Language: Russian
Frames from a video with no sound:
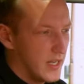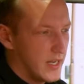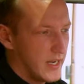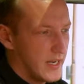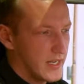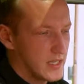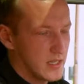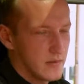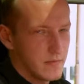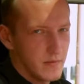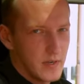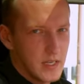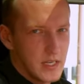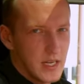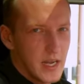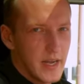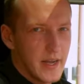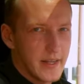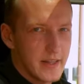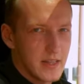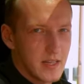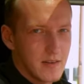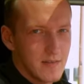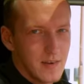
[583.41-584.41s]
Это
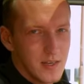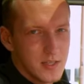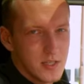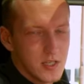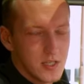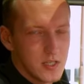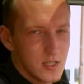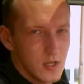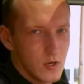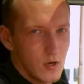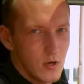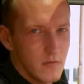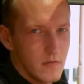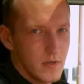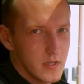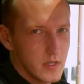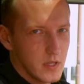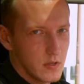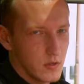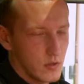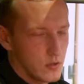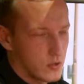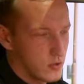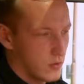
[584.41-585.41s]
влияет на ваше здоровье, это
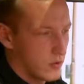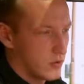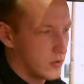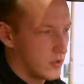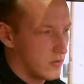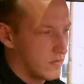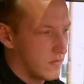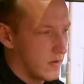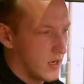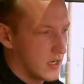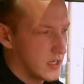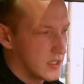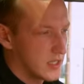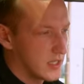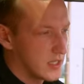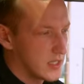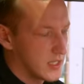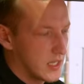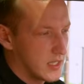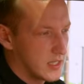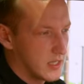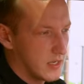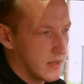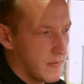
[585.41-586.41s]
тоже очень важно.
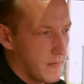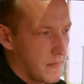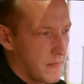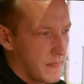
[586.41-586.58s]
Кстати,